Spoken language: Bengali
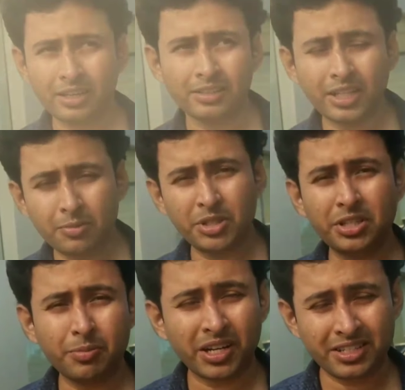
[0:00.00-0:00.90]
দীঘার
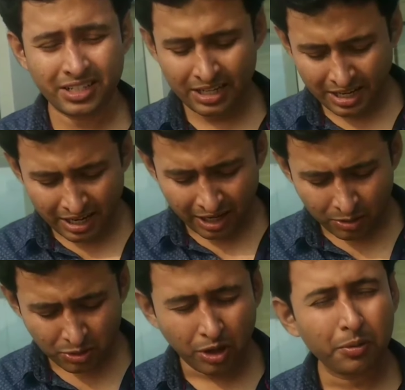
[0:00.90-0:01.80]
বিচের পাশে
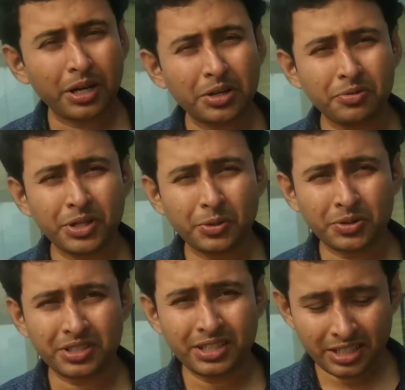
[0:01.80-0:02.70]
এখন সকালবেলা টিফিন
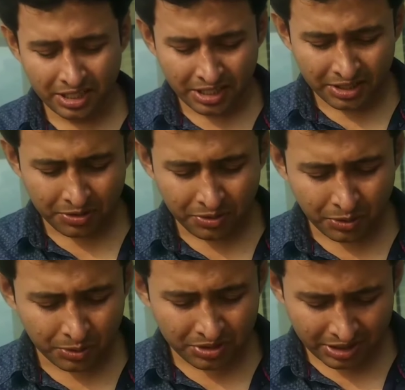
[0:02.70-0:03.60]
করছি
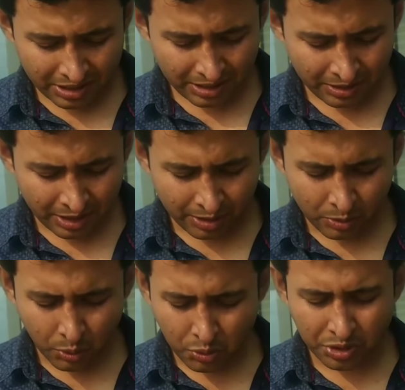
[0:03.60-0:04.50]
টিফিন হচ্ছে
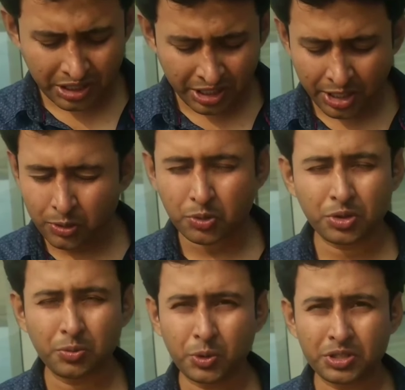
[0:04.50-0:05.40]
কচুরি হিঙের
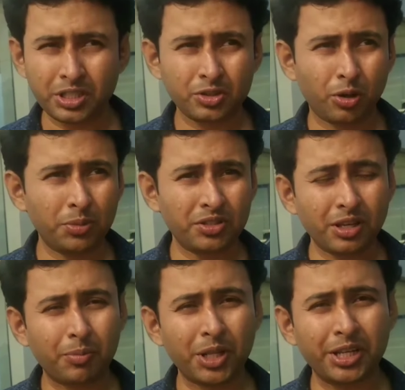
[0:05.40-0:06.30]
কচুরি বলছে ছ পিস
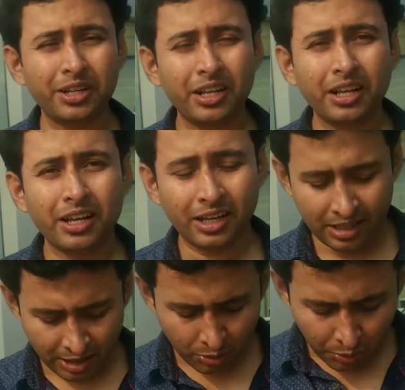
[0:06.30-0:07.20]
আপনাদের
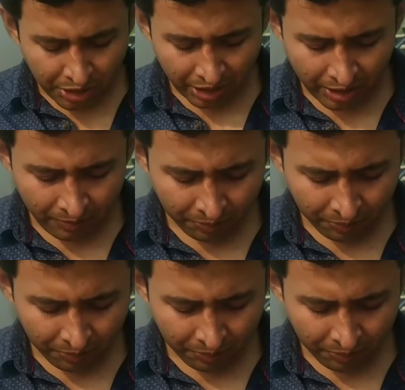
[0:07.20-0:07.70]
কুড়ি টাকা